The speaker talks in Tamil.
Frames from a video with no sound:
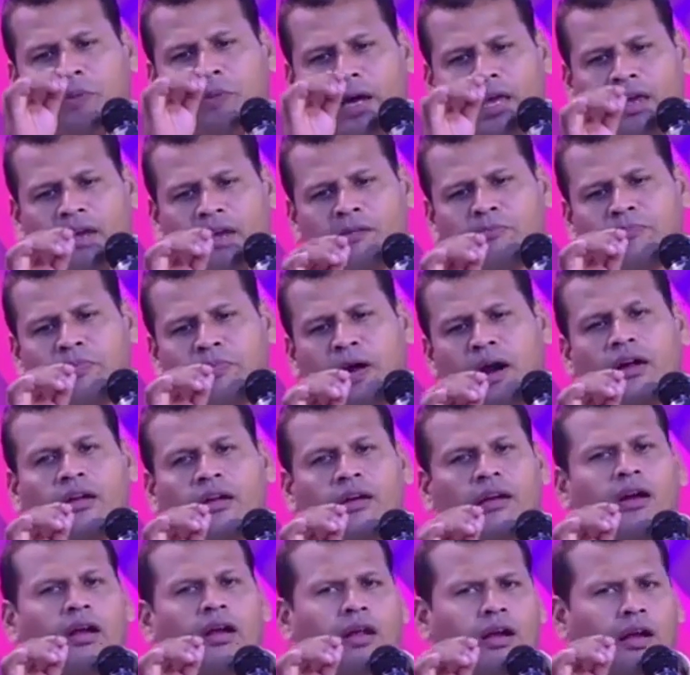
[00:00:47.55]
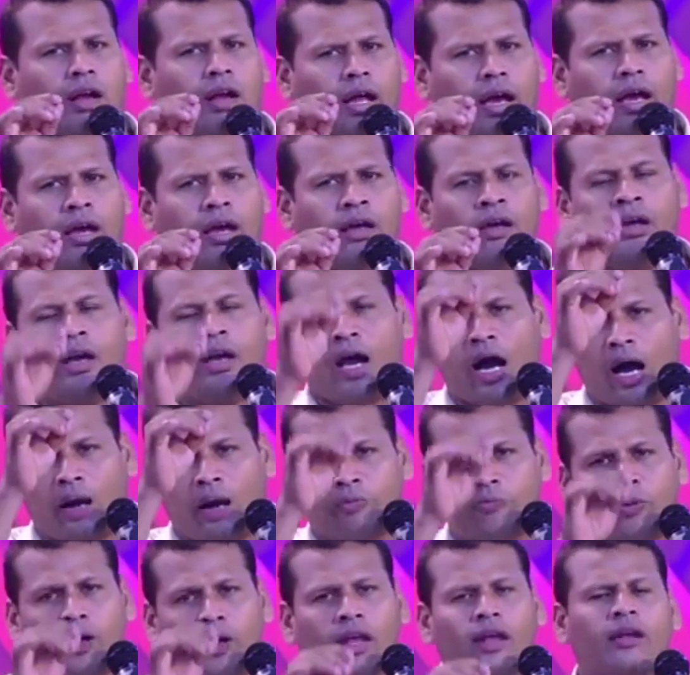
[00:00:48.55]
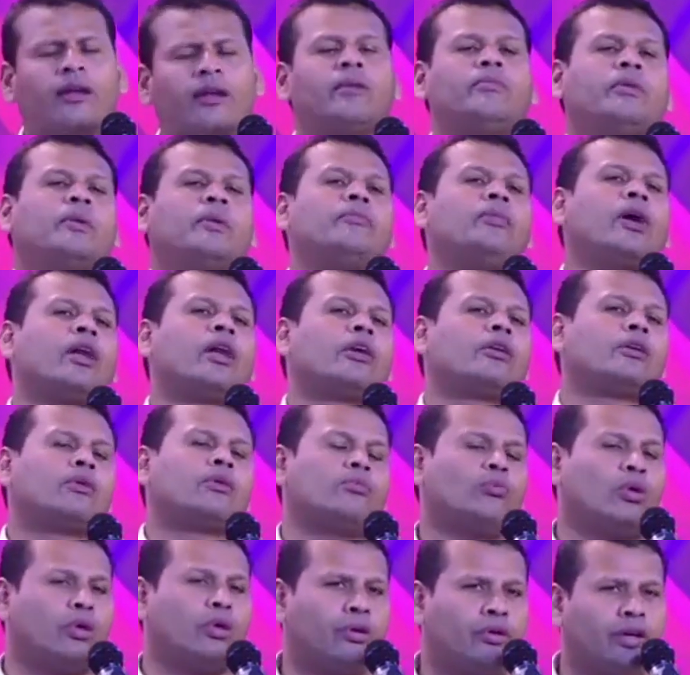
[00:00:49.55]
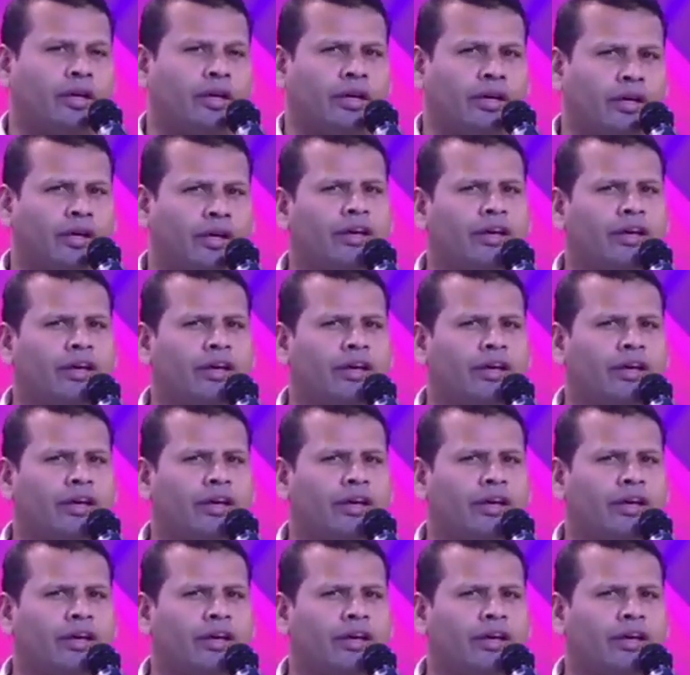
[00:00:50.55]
பயன்பாடுகள் என்ன அப்படின்னு நம்ம படிக்கும் பொழுது